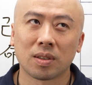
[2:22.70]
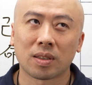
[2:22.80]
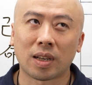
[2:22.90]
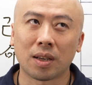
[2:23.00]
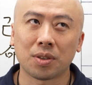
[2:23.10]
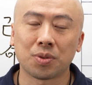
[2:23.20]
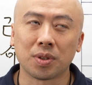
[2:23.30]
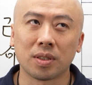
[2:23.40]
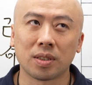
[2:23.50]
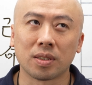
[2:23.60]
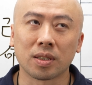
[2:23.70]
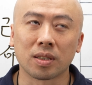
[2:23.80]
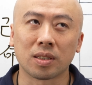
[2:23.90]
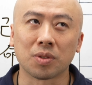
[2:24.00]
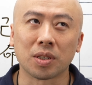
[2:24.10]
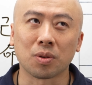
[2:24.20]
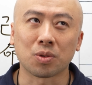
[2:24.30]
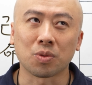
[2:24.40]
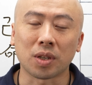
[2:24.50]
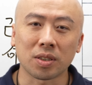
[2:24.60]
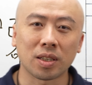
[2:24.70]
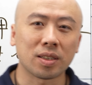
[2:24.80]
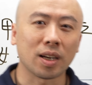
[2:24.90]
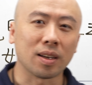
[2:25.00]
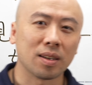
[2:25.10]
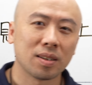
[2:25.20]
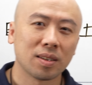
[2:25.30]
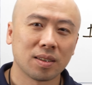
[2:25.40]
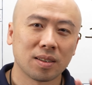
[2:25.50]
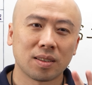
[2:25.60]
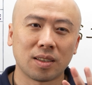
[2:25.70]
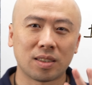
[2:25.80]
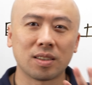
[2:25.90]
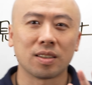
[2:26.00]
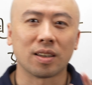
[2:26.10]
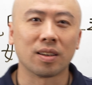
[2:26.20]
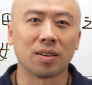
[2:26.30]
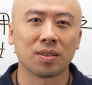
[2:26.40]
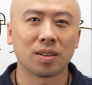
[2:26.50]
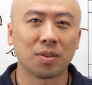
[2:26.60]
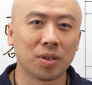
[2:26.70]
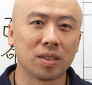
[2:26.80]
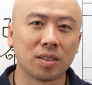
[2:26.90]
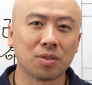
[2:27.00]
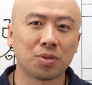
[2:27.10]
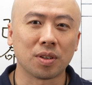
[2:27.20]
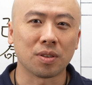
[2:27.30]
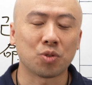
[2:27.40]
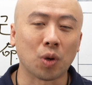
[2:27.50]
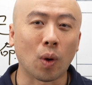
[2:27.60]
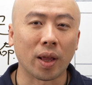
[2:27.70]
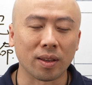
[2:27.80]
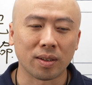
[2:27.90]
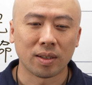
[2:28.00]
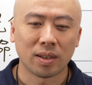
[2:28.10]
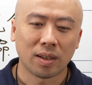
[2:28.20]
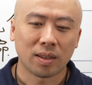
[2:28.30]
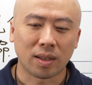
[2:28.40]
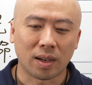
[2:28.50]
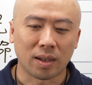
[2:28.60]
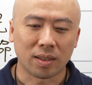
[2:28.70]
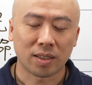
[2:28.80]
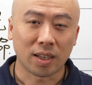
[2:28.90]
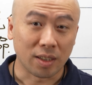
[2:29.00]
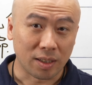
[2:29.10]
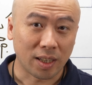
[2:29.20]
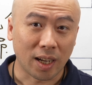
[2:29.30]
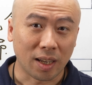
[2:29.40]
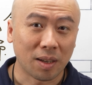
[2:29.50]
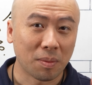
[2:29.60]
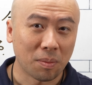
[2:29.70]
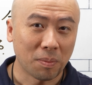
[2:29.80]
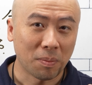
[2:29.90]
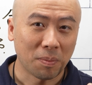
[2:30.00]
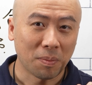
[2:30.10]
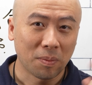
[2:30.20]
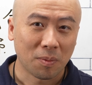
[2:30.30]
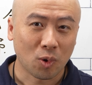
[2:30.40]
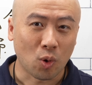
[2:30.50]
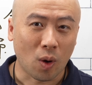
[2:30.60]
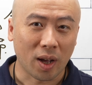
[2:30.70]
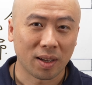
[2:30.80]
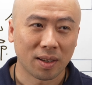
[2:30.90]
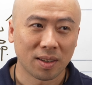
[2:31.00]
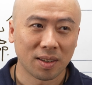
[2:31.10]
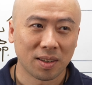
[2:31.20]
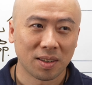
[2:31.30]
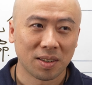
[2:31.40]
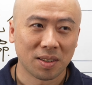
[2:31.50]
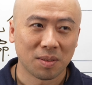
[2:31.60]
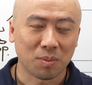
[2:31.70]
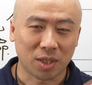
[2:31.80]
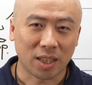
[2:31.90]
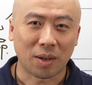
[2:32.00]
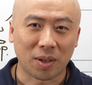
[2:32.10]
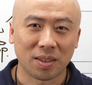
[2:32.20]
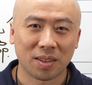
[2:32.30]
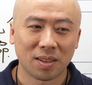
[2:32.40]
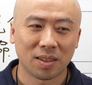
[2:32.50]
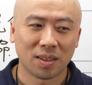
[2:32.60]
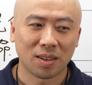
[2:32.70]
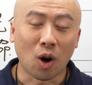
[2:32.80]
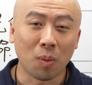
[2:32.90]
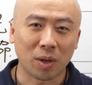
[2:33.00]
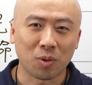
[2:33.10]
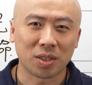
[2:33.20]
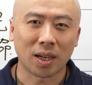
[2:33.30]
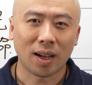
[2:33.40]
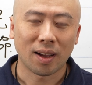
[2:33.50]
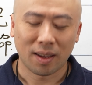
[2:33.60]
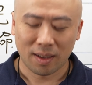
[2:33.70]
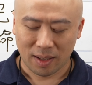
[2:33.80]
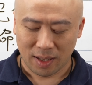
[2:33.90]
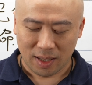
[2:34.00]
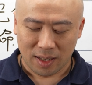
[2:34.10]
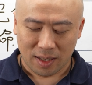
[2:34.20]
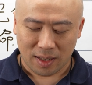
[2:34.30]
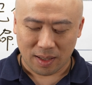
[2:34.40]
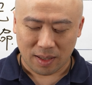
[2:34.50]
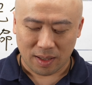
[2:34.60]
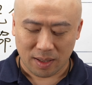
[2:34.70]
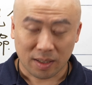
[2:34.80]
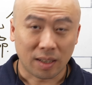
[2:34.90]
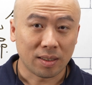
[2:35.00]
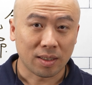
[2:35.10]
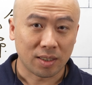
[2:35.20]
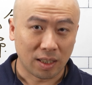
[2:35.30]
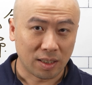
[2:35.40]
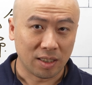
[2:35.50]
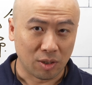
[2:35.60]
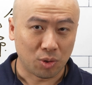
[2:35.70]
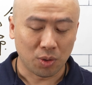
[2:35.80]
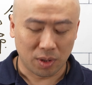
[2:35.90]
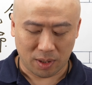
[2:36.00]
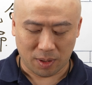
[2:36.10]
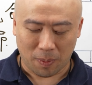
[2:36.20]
他学习这个紫微斗数，到现在 第四年了哦，因为已经学学完了，那现在人在国外，不在台湾，欧美国家，跟着先生一起去的哦。